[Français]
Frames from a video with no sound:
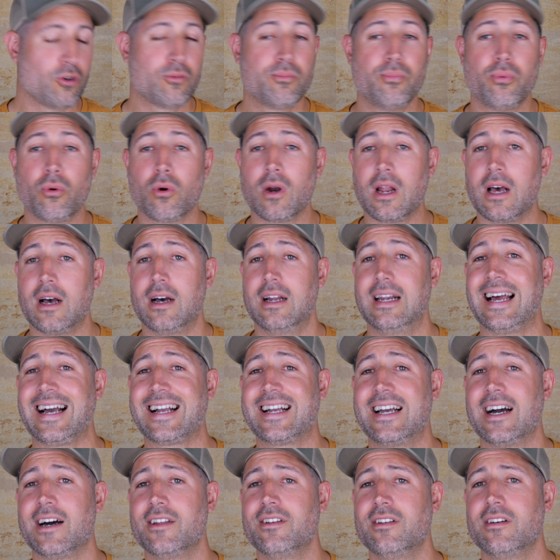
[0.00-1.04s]
Donc pour la,
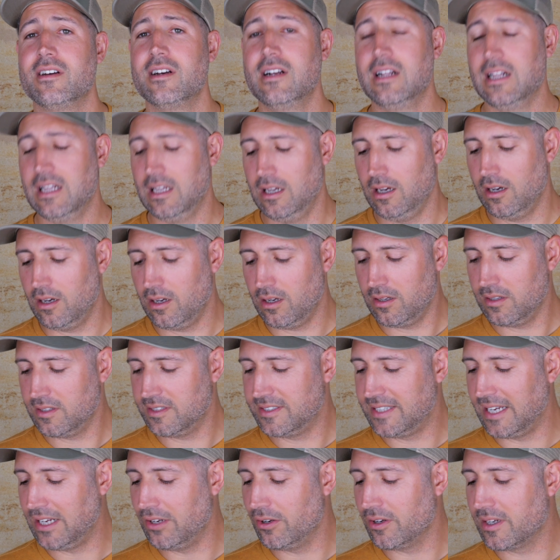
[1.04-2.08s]
canne, euh,
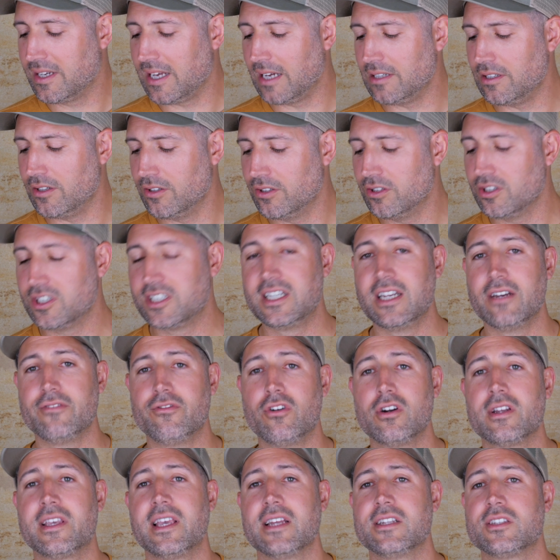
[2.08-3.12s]
c'est une canne de chez
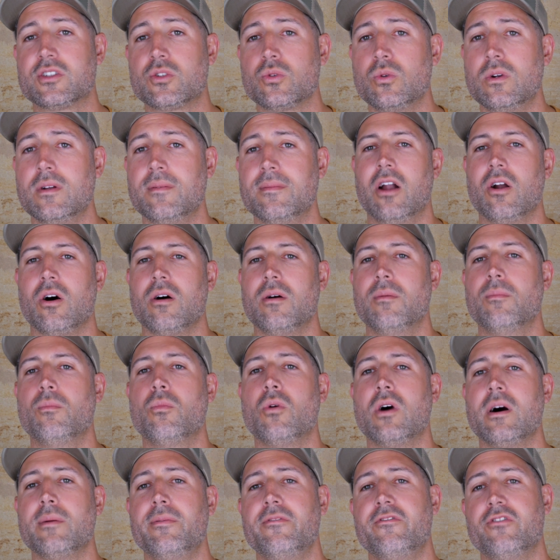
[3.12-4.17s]
Volkensoul. Alors
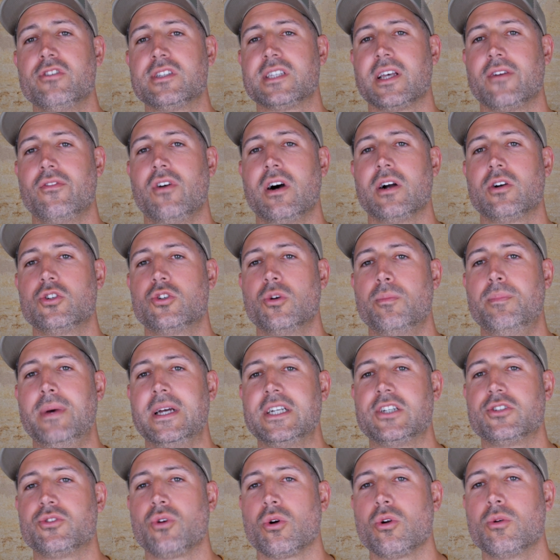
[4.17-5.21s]
moi, il faut savoir que je
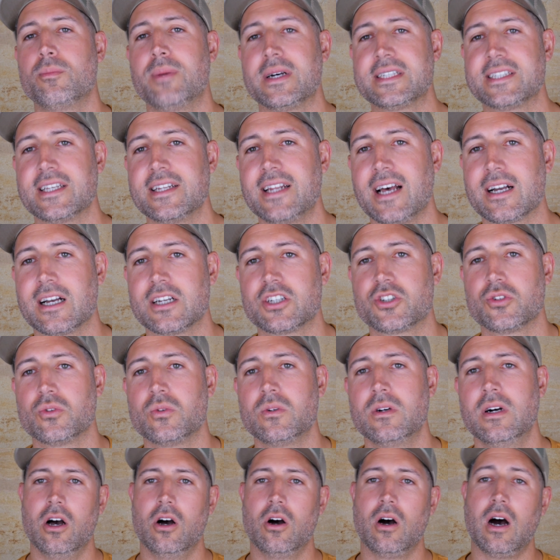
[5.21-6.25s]
pêche sur le bassin
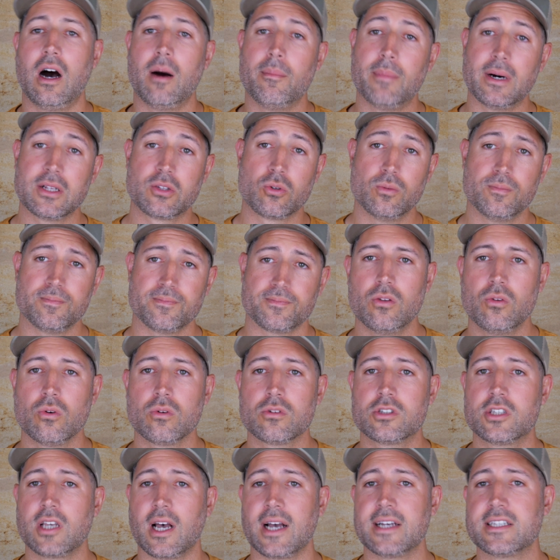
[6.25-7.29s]
d'Arcachon euh, en bateau.
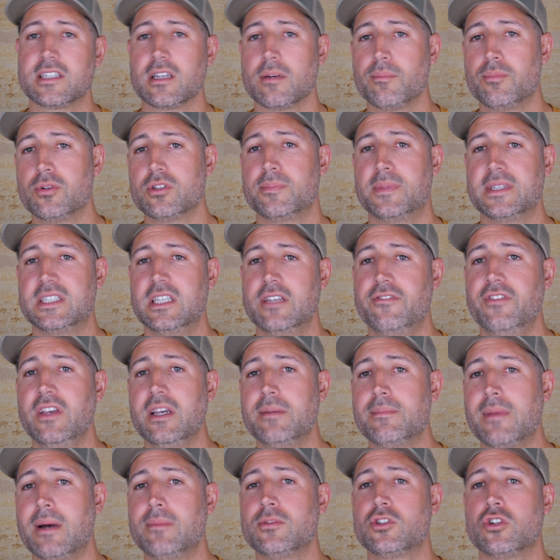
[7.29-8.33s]
Donc ça reste un peu
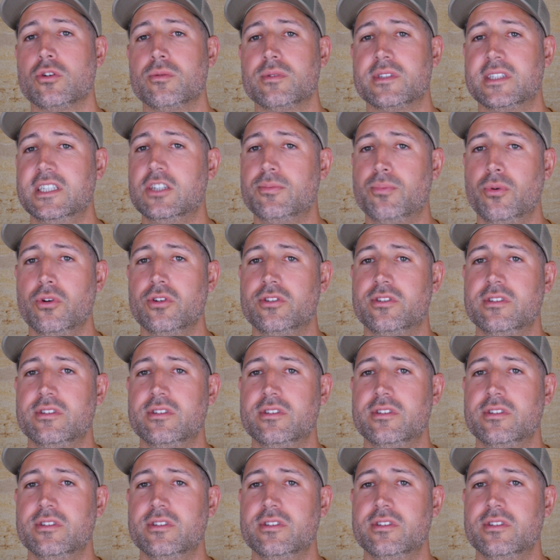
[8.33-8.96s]
spécifique, même si je peux